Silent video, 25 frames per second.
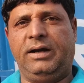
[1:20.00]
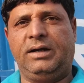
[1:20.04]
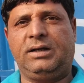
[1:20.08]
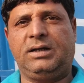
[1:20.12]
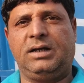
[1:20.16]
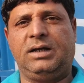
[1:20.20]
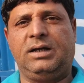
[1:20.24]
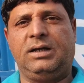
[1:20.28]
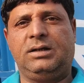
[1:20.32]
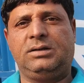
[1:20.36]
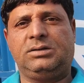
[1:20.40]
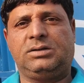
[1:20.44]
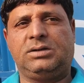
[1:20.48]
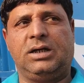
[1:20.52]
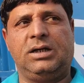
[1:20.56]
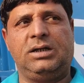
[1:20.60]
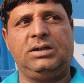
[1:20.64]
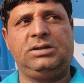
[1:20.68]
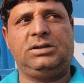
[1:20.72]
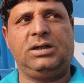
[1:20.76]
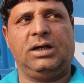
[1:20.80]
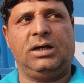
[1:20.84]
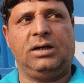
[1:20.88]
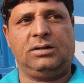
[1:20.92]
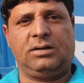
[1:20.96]
वेट है
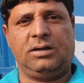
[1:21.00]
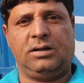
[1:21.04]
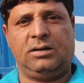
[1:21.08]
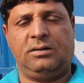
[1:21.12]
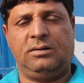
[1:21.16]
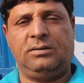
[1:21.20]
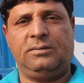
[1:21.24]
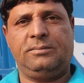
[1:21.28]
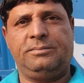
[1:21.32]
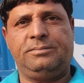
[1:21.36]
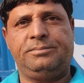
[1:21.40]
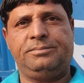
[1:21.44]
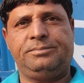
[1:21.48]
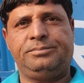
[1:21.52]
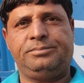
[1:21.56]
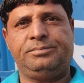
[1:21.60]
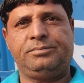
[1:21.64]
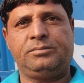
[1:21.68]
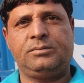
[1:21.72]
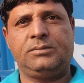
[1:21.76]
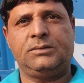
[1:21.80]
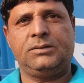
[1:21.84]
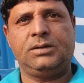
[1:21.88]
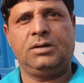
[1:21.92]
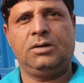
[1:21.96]
साढ़े चार टन
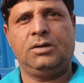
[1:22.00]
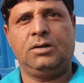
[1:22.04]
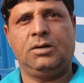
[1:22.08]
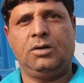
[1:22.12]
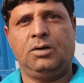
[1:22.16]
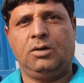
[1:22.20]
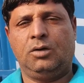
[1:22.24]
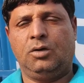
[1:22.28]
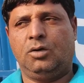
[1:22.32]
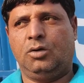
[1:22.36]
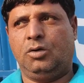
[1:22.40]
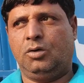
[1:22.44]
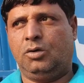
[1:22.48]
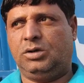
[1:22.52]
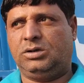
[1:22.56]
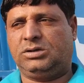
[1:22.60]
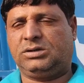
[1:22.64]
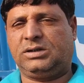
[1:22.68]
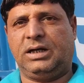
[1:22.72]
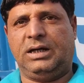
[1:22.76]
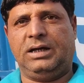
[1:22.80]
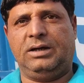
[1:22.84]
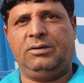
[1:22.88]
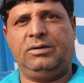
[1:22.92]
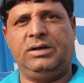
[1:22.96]
और
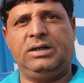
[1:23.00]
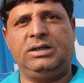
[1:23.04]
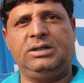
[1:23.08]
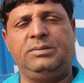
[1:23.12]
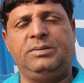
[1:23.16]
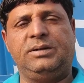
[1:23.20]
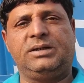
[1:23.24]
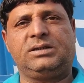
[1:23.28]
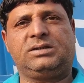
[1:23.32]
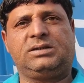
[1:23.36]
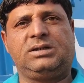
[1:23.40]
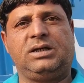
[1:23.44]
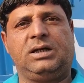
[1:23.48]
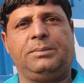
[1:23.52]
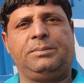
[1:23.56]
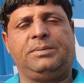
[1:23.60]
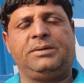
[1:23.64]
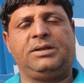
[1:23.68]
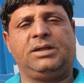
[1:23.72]
इसका एवरेज भी अच्छा है